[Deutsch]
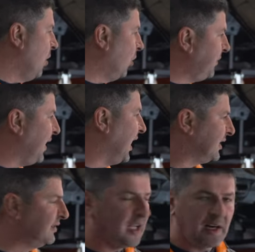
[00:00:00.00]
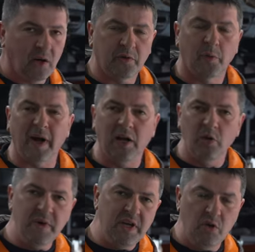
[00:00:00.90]
Und wir achten darauf, ob
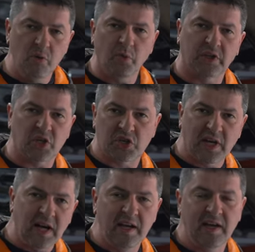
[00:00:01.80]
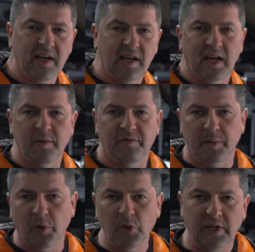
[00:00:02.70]
Aluminium oder Stahl in irgendeinem
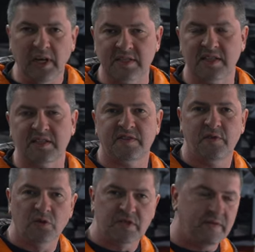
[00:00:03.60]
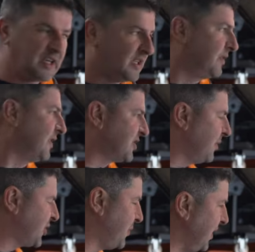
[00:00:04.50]
Verbund da ist. Das ist für uns wichtig. Was
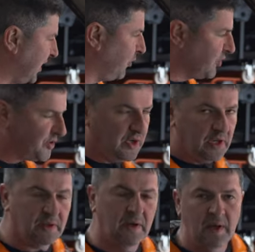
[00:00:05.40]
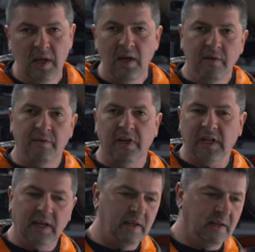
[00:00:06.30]
zum Beispiel nicht funktioniert,
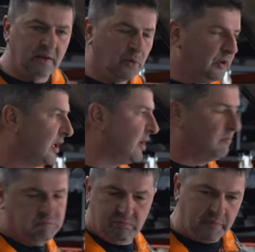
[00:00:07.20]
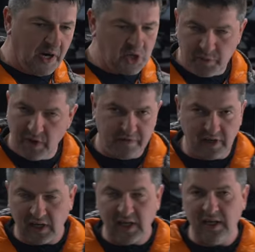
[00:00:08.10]
wenn ein Kunde, Beispiel
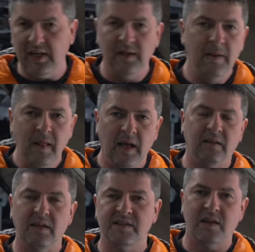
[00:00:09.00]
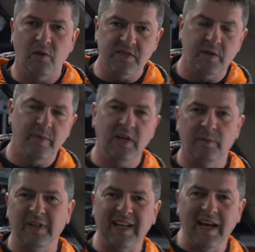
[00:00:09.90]
Ferrari, einen Testarossa
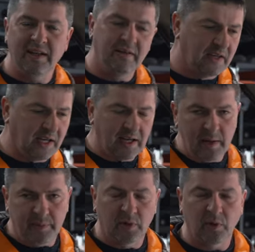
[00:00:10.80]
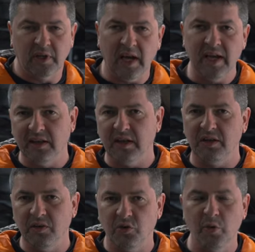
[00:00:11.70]
bringt mit eingeklebten oder
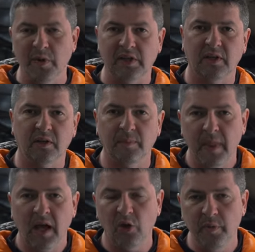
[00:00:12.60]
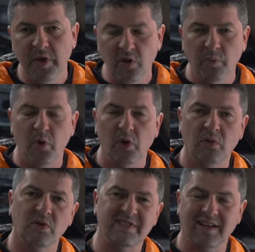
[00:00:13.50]
eingedübelten
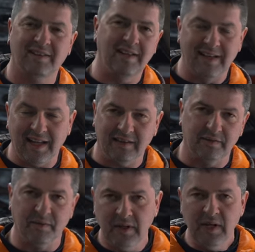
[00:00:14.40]
Aluminiumböden und sagt entlacken.